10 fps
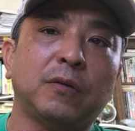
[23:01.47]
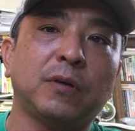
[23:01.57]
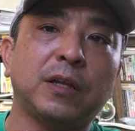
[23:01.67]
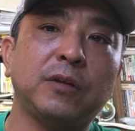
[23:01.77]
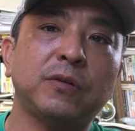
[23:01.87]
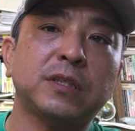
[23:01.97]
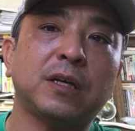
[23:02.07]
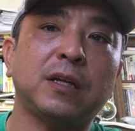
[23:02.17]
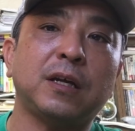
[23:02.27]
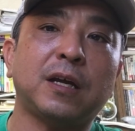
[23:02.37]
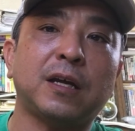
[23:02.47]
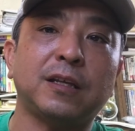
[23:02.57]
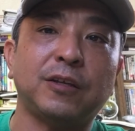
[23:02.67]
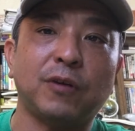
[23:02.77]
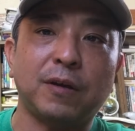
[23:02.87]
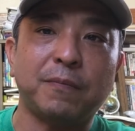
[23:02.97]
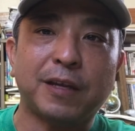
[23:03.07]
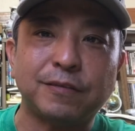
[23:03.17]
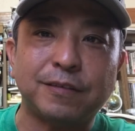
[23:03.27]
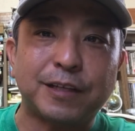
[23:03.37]
お金の力が弱ま
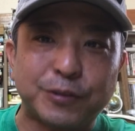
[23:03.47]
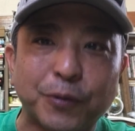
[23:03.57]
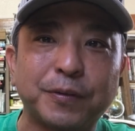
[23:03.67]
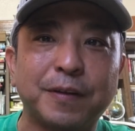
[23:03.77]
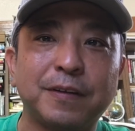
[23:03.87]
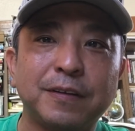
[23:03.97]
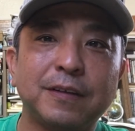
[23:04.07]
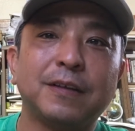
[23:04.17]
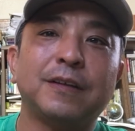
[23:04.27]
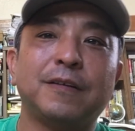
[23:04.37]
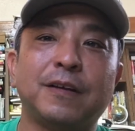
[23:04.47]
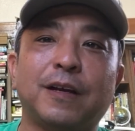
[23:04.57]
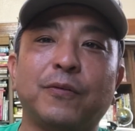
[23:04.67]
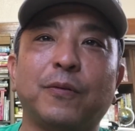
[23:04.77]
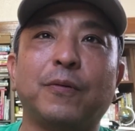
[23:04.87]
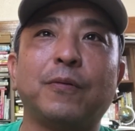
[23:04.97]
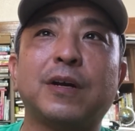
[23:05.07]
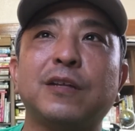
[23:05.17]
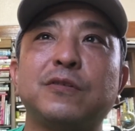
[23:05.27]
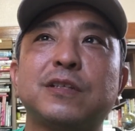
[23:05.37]
るんですよってあのお
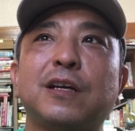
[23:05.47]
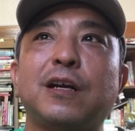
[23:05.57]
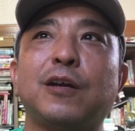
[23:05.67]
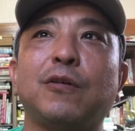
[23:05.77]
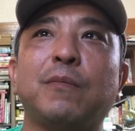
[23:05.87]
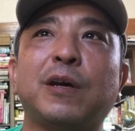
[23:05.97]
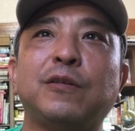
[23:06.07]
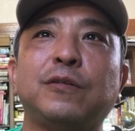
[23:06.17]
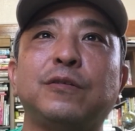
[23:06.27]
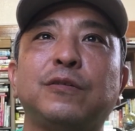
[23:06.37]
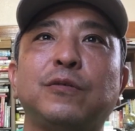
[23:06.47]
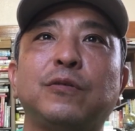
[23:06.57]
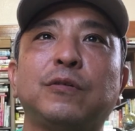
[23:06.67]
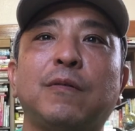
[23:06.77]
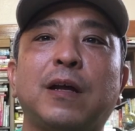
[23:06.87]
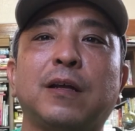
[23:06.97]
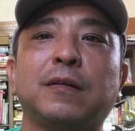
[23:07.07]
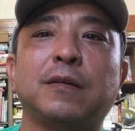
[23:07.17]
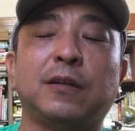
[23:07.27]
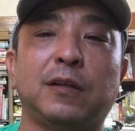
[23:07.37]
金の力が弱まるということは
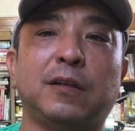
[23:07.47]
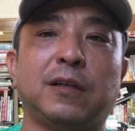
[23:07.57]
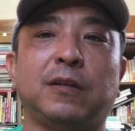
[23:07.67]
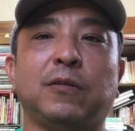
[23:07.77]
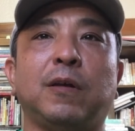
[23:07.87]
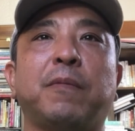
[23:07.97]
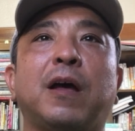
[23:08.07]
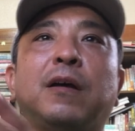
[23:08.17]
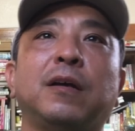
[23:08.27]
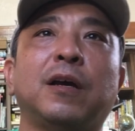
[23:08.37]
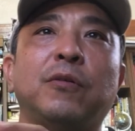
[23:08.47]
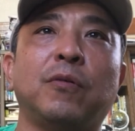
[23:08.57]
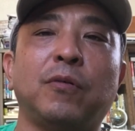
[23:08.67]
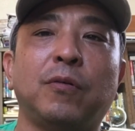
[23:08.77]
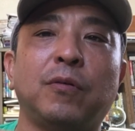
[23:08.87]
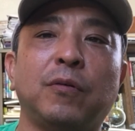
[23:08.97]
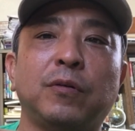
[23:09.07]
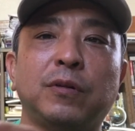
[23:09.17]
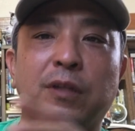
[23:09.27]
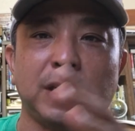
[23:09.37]
例えばあの
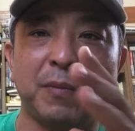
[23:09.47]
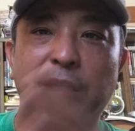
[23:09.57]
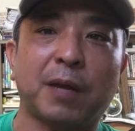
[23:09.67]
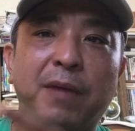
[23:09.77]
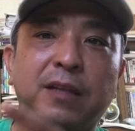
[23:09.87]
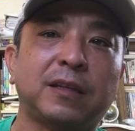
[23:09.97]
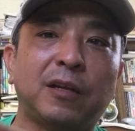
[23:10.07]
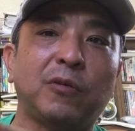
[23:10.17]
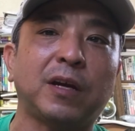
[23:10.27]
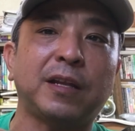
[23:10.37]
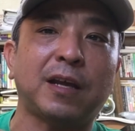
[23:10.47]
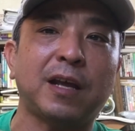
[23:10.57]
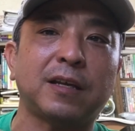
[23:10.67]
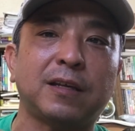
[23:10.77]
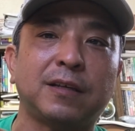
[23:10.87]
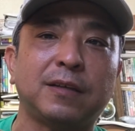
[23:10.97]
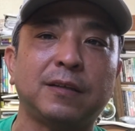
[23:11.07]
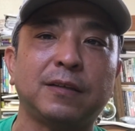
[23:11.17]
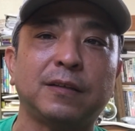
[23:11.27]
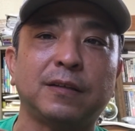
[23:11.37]
今溜まってるお金が
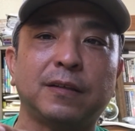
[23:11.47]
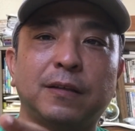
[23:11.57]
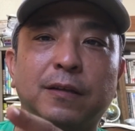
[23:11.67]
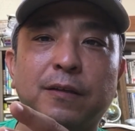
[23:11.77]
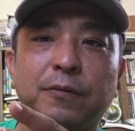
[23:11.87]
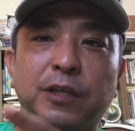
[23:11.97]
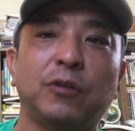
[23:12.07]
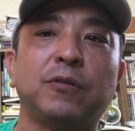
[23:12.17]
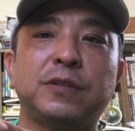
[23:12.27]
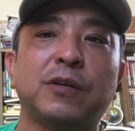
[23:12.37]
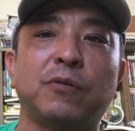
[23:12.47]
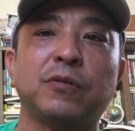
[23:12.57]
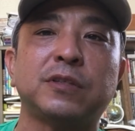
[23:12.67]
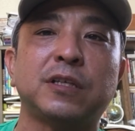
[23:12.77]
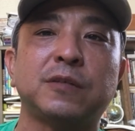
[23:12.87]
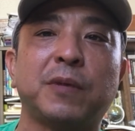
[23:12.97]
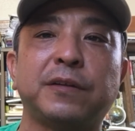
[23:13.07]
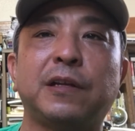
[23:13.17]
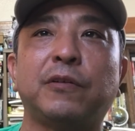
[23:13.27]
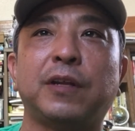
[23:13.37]
機能不全を起こしてしまっ
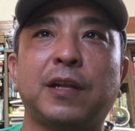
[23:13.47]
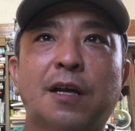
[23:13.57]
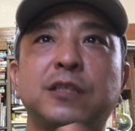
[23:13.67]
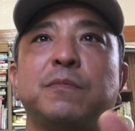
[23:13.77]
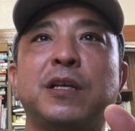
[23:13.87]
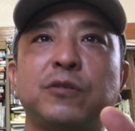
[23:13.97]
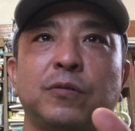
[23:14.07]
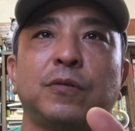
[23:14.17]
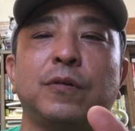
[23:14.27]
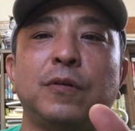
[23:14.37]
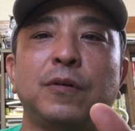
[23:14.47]
てるので流しましょうと、ね、